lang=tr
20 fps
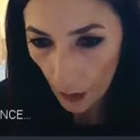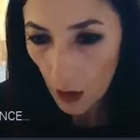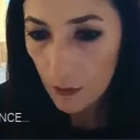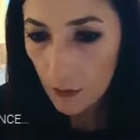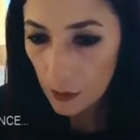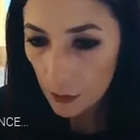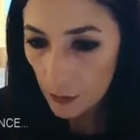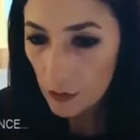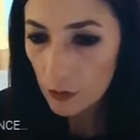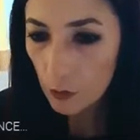
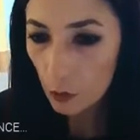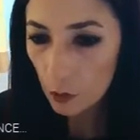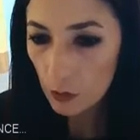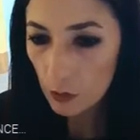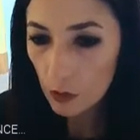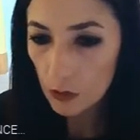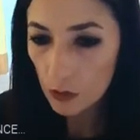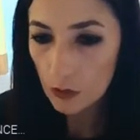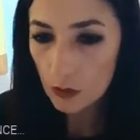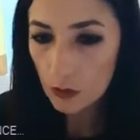Evet evet
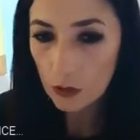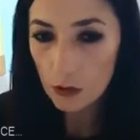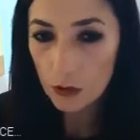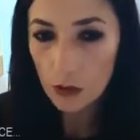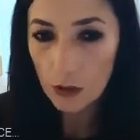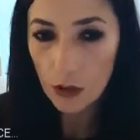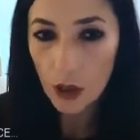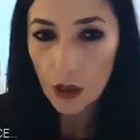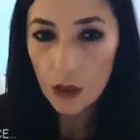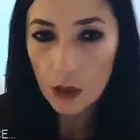notları
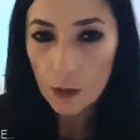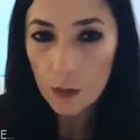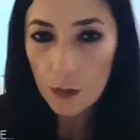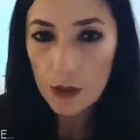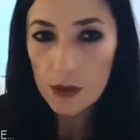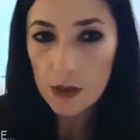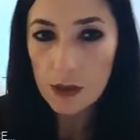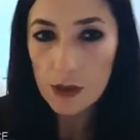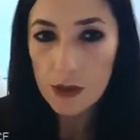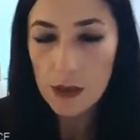e,
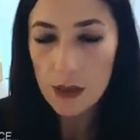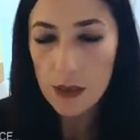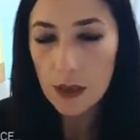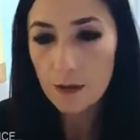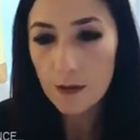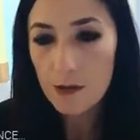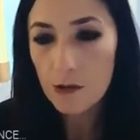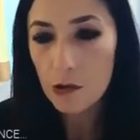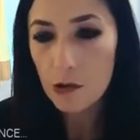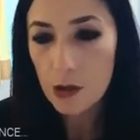alabilirsiniz.
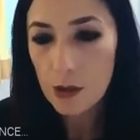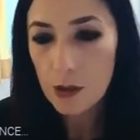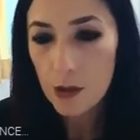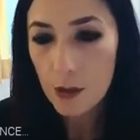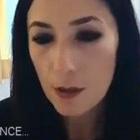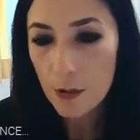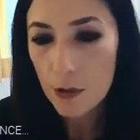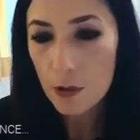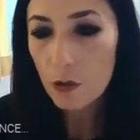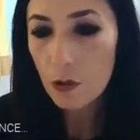Zaten
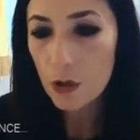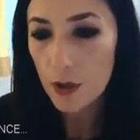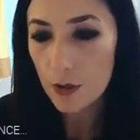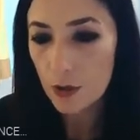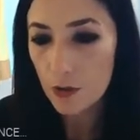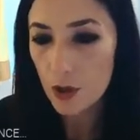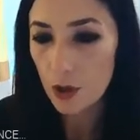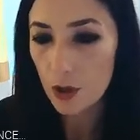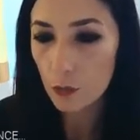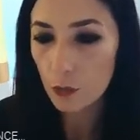sisteme
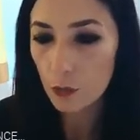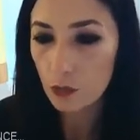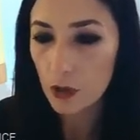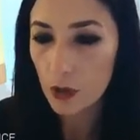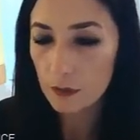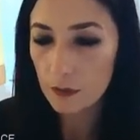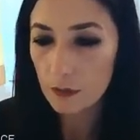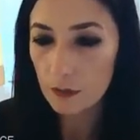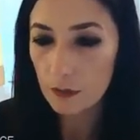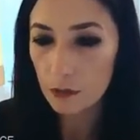yüklenecek
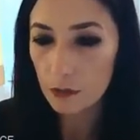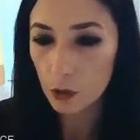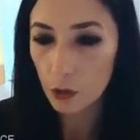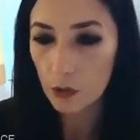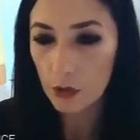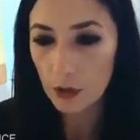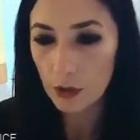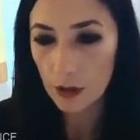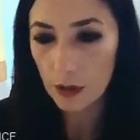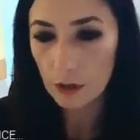bunlar
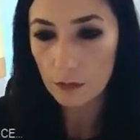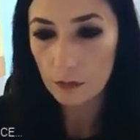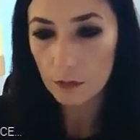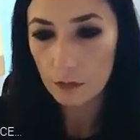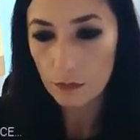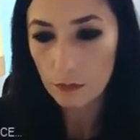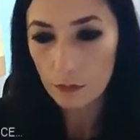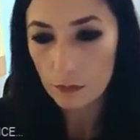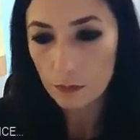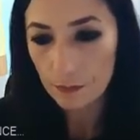sonradan.
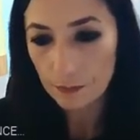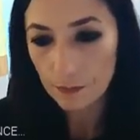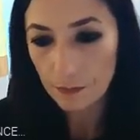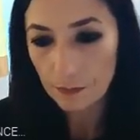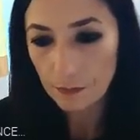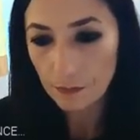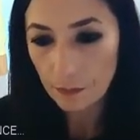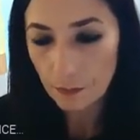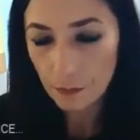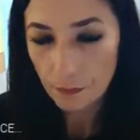
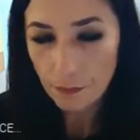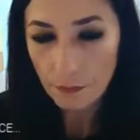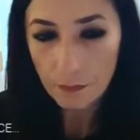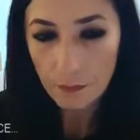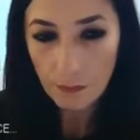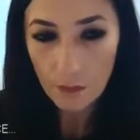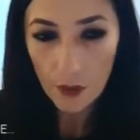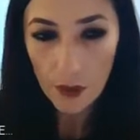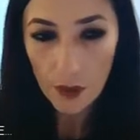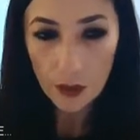
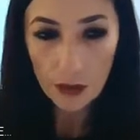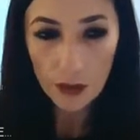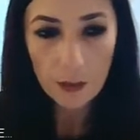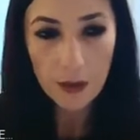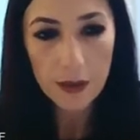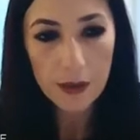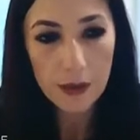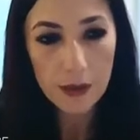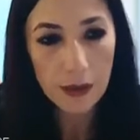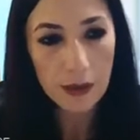
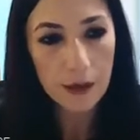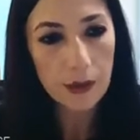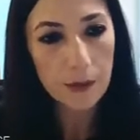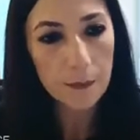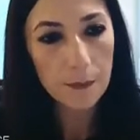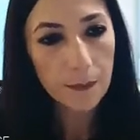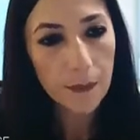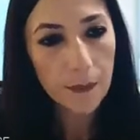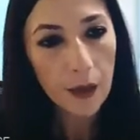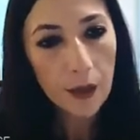Alabilirsiniz.